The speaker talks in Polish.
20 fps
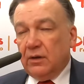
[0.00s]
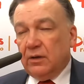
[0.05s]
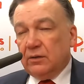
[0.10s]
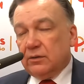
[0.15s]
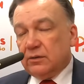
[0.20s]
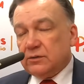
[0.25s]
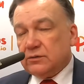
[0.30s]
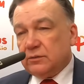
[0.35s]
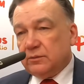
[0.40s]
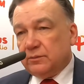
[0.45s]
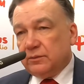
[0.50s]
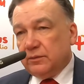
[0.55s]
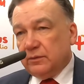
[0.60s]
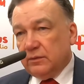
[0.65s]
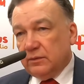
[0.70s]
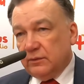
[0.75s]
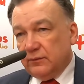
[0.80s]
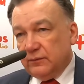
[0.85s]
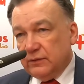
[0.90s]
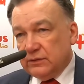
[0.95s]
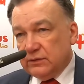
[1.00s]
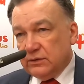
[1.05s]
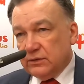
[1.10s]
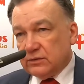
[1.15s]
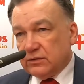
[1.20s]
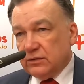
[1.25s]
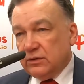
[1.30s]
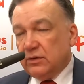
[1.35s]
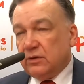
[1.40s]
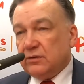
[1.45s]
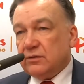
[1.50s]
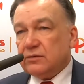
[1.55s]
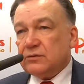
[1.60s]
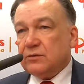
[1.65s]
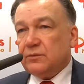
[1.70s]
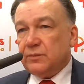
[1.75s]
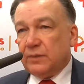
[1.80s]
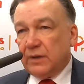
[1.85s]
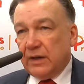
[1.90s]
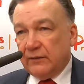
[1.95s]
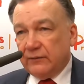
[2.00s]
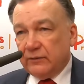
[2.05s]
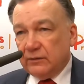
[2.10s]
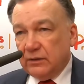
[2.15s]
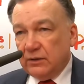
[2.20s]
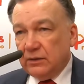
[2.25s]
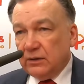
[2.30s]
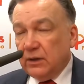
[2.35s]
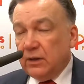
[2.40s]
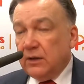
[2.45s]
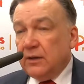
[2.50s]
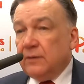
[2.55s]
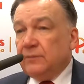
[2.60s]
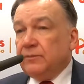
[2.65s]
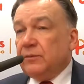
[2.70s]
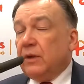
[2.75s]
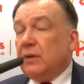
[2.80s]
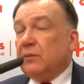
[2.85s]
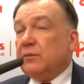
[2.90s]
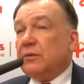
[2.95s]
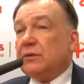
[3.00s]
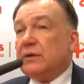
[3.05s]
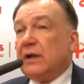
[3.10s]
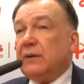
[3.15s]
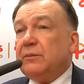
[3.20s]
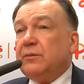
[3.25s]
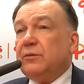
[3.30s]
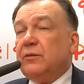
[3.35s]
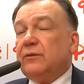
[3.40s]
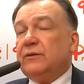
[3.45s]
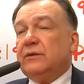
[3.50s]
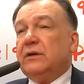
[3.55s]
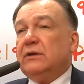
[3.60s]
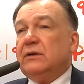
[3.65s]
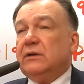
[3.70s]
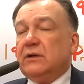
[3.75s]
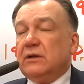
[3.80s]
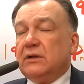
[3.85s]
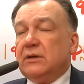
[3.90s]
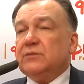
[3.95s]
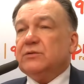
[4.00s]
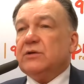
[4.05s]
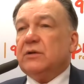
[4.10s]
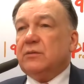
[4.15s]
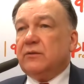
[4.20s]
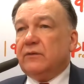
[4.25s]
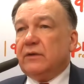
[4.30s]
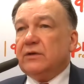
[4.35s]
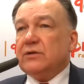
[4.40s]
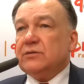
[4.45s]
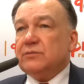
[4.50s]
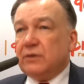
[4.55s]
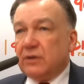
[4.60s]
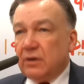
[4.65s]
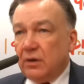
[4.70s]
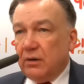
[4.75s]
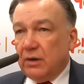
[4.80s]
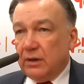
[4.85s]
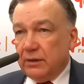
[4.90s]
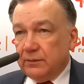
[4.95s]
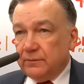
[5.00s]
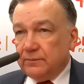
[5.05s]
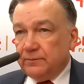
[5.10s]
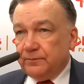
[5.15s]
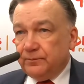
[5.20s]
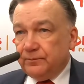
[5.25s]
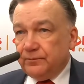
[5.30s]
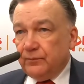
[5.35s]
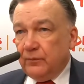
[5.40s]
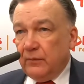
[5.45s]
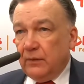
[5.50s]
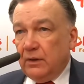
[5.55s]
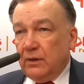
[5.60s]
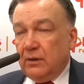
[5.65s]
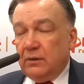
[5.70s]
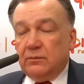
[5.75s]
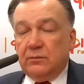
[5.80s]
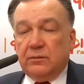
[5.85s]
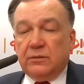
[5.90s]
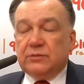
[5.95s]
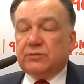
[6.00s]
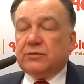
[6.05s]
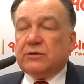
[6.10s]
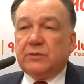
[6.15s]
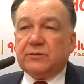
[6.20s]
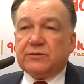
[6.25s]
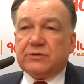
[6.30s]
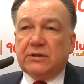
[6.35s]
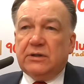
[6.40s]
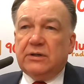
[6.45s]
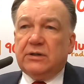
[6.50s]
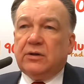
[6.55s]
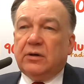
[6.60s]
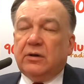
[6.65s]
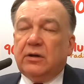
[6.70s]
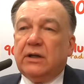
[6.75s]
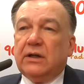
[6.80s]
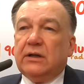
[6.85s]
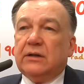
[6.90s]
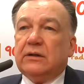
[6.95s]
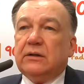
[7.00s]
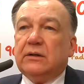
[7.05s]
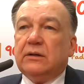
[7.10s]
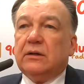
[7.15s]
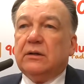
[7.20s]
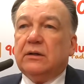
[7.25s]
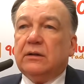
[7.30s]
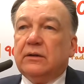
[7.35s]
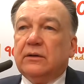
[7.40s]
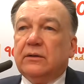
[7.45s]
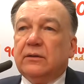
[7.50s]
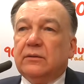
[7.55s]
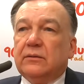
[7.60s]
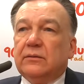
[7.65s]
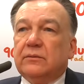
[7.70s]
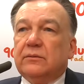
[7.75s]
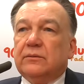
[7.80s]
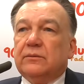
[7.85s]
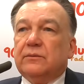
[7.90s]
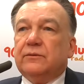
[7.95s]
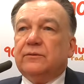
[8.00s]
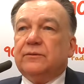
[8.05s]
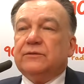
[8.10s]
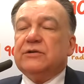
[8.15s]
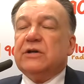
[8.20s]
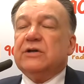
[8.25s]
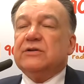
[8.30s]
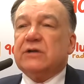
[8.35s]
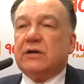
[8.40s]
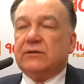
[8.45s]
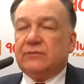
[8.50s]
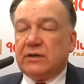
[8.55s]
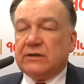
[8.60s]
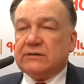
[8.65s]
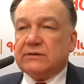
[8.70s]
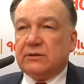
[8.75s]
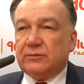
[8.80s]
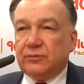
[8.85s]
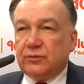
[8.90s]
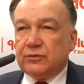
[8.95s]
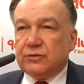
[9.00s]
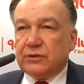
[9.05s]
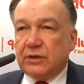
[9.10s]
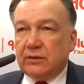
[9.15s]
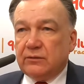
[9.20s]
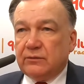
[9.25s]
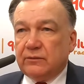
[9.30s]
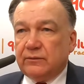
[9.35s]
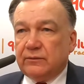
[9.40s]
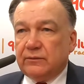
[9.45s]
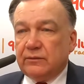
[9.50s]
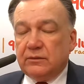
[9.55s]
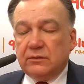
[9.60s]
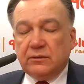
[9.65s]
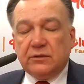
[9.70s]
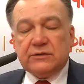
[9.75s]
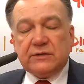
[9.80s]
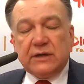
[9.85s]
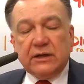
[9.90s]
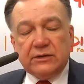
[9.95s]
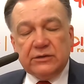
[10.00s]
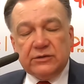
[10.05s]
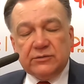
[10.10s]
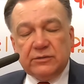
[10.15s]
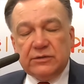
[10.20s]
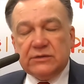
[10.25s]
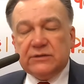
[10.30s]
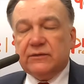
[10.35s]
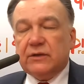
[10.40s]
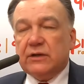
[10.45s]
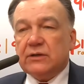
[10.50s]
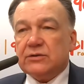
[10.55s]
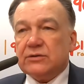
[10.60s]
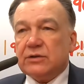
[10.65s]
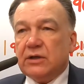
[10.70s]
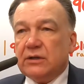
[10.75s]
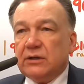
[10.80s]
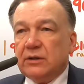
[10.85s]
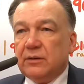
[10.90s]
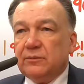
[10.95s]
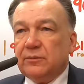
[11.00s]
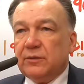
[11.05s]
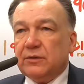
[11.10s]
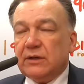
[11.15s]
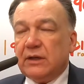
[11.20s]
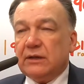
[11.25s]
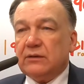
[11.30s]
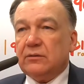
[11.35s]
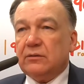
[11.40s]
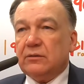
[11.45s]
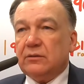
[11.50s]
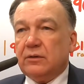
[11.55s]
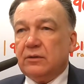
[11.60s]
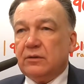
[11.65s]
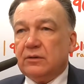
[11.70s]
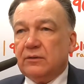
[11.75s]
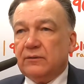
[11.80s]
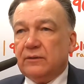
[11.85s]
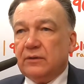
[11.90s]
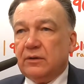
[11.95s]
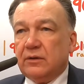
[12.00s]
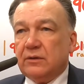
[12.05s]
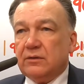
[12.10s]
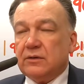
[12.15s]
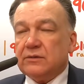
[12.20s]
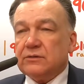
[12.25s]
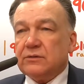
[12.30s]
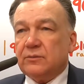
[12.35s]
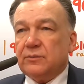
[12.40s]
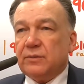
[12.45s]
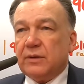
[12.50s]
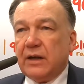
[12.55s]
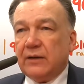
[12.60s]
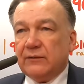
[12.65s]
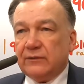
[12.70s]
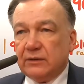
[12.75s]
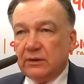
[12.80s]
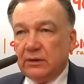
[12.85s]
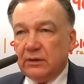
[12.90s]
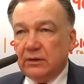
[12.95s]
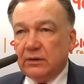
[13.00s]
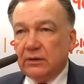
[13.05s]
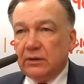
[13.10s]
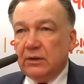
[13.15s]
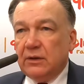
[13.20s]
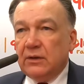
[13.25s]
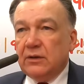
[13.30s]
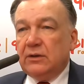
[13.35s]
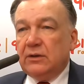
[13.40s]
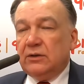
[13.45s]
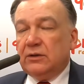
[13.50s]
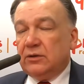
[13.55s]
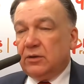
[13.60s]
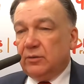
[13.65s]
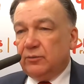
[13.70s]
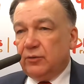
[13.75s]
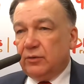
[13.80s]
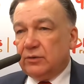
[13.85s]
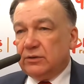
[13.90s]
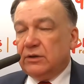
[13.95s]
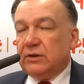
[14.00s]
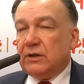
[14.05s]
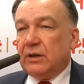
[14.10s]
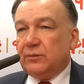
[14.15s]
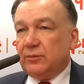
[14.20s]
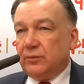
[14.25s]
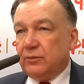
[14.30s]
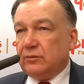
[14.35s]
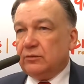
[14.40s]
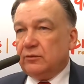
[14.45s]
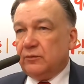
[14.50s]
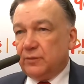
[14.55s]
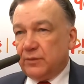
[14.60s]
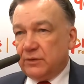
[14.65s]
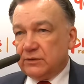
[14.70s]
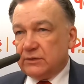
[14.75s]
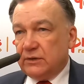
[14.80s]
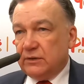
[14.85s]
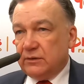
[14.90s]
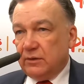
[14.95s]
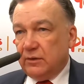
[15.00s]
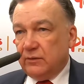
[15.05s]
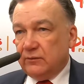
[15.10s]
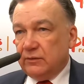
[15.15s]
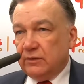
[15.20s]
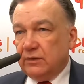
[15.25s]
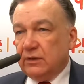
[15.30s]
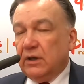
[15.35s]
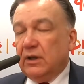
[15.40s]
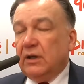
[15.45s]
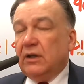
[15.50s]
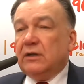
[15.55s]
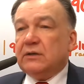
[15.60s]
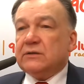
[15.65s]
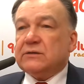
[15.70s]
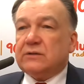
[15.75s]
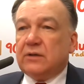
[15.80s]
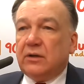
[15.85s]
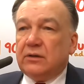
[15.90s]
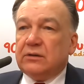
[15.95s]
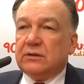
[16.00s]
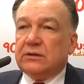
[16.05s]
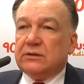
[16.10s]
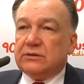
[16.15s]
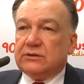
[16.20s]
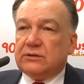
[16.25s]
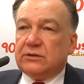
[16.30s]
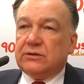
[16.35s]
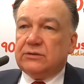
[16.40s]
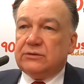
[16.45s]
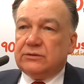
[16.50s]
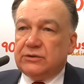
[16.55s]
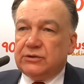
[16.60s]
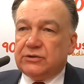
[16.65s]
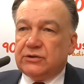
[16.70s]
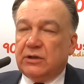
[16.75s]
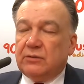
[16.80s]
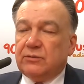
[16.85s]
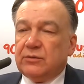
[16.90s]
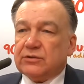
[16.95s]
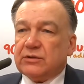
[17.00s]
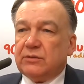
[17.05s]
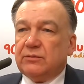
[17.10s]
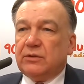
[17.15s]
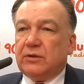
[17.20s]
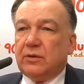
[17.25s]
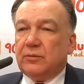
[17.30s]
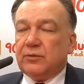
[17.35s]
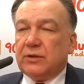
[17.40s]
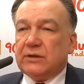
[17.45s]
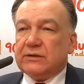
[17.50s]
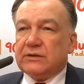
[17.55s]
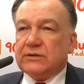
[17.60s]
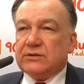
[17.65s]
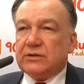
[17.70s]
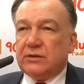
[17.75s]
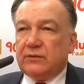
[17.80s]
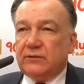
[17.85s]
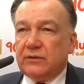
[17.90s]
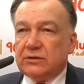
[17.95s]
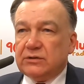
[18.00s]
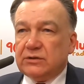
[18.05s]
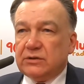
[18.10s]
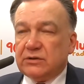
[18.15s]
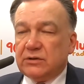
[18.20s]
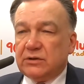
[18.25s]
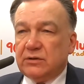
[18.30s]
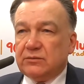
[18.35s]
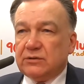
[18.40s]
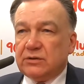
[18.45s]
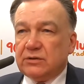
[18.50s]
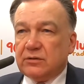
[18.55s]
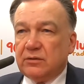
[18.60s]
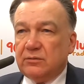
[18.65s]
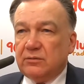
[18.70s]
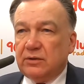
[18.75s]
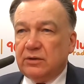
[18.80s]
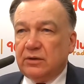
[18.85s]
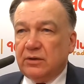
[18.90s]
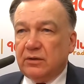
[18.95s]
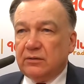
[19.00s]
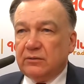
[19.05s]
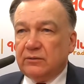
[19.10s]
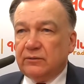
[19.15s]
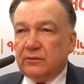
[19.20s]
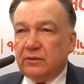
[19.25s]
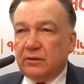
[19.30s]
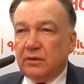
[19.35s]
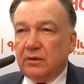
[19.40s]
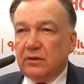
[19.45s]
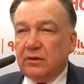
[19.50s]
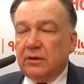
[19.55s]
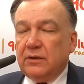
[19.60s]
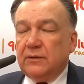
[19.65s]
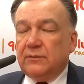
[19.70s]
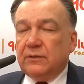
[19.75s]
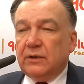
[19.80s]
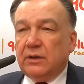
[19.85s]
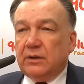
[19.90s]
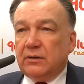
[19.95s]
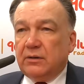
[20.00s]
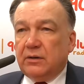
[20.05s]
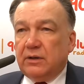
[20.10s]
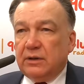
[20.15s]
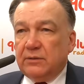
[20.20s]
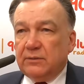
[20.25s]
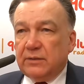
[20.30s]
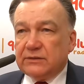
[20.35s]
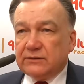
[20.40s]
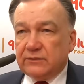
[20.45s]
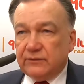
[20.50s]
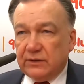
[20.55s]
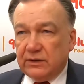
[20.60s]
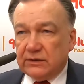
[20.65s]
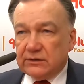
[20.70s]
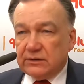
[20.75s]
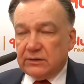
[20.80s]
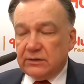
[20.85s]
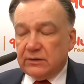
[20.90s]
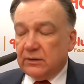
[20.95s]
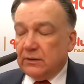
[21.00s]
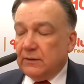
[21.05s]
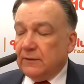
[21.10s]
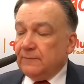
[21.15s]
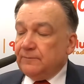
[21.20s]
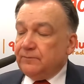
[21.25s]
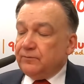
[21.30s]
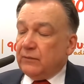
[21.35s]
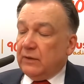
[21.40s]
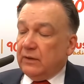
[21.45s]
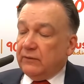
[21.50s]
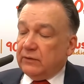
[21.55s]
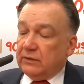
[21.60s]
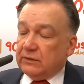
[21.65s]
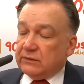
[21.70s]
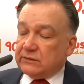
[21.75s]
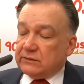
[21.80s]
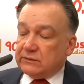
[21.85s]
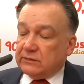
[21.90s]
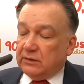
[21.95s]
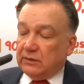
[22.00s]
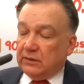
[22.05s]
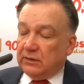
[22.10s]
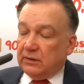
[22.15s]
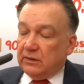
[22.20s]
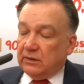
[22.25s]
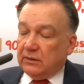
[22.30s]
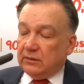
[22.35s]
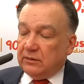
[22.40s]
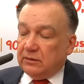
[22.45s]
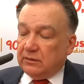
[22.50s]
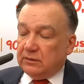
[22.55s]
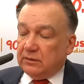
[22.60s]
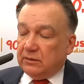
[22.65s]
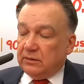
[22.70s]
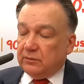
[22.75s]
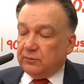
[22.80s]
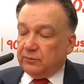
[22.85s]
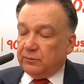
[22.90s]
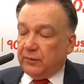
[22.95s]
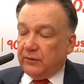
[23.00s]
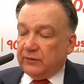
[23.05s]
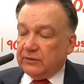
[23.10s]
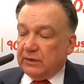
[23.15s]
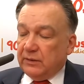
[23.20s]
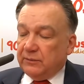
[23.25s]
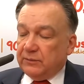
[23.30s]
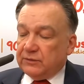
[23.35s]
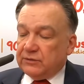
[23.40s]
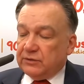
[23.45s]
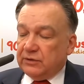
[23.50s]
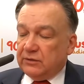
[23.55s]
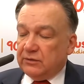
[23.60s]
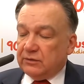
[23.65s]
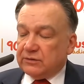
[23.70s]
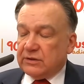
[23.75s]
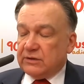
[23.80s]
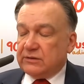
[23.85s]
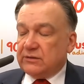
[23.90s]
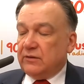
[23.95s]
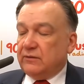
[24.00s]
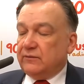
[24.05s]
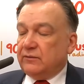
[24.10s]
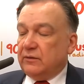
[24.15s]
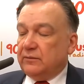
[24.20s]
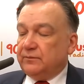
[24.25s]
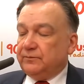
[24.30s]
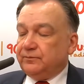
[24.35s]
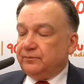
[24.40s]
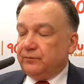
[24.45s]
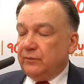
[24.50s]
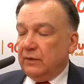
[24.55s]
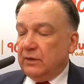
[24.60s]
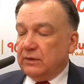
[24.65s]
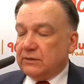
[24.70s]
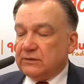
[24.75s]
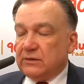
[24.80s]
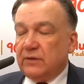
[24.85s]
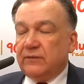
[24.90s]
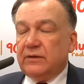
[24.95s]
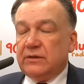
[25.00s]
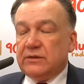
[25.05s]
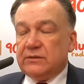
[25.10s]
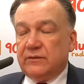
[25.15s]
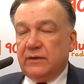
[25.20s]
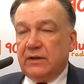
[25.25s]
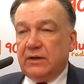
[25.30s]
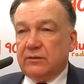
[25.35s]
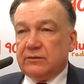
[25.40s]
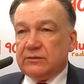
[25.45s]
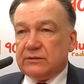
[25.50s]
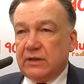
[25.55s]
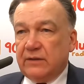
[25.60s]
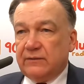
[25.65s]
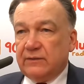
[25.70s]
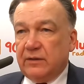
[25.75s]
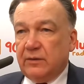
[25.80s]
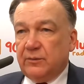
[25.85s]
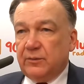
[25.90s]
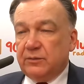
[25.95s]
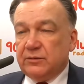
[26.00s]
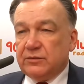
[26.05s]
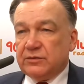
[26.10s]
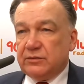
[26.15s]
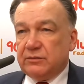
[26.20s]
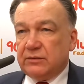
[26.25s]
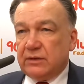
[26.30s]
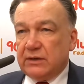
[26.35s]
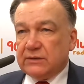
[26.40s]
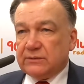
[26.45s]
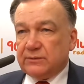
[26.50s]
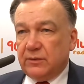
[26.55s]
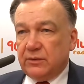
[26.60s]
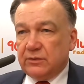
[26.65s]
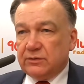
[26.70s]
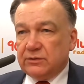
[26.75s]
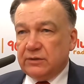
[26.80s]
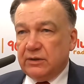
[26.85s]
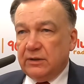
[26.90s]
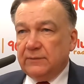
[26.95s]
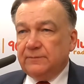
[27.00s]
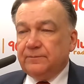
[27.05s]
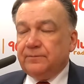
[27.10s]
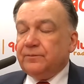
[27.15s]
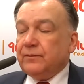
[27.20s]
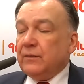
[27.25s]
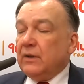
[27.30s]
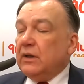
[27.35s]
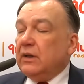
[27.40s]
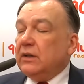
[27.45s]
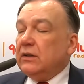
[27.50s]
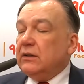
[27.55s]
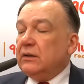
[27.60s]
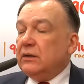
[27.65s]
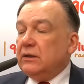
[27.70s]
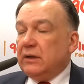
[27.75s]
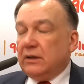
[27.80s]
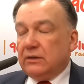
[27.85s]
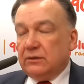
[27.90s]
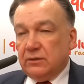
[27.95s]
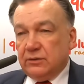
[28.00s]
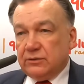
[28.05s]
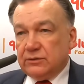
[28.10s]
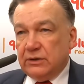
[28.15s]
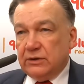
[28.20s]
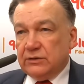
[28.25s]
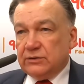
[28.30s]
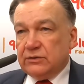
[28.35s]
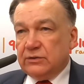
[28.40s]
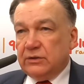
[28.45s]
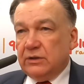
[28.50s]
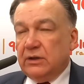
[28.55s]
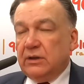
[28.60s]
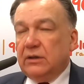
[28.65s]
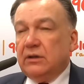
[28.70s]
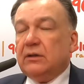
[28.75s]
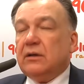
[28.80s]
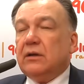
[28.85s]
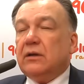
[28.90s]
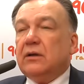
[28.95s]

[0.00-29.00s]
od osób e, fizycznych, od osób prawnych, bo tak było wtedy, kiedy przejmowaliśmy kolej. Myśmy nie przejęli kolei e, e, w ciężar własnych budżetów. Dostaliśmy zwiększenie podatku dochodowego od osób prawnych i to było kilka punktów procentowych. Stąd dzisiaj możemy dopłacać te 270 milionów do E, kolei mazowieckich. Więc e, powinna być jednoczasowo znowelizowana ustawa o publicznym transporcie, i jednocześnie e,